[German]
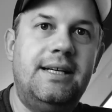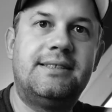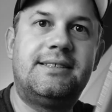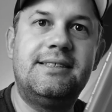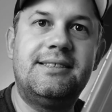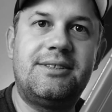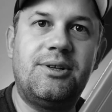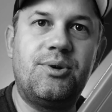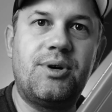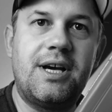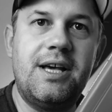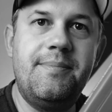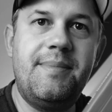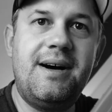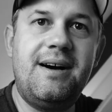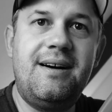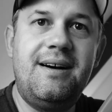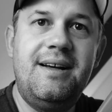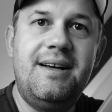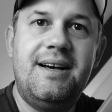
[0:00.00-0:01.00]
Es ist auch
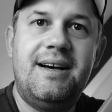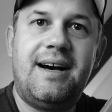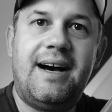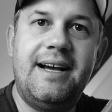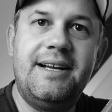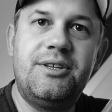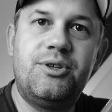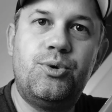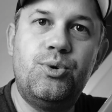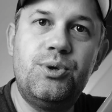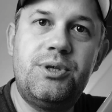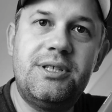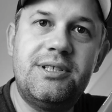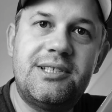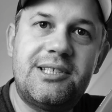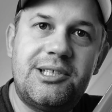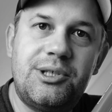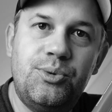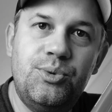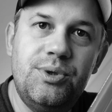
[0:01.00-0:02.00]
immer ein
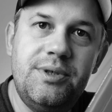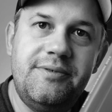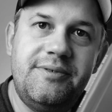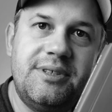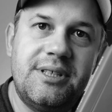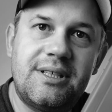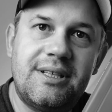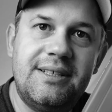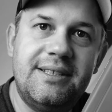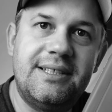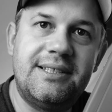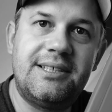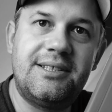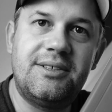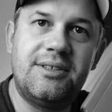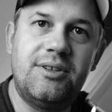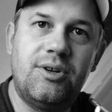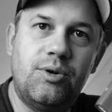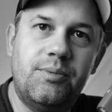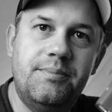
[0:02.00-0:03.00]
gutes Tool
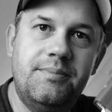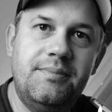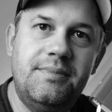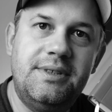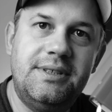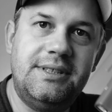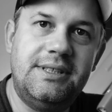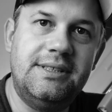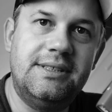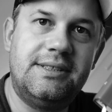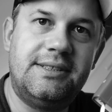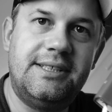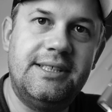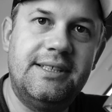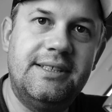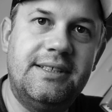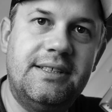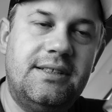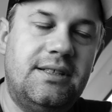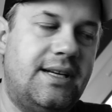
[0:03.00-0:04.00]
wirklich, um dieses
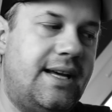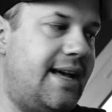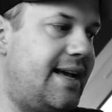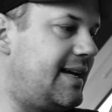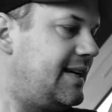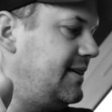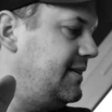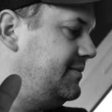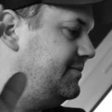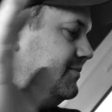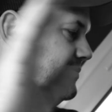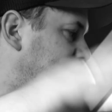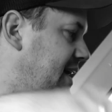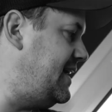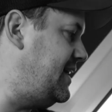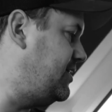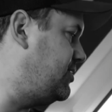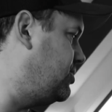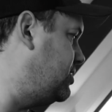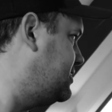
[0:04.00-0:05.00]
Ding... Ach,
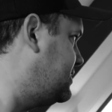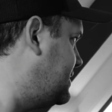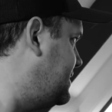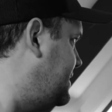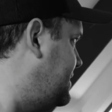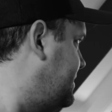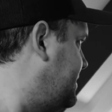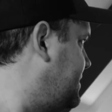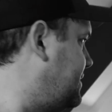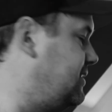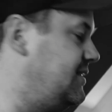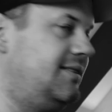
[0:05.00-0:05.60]
mein Gott, Alter.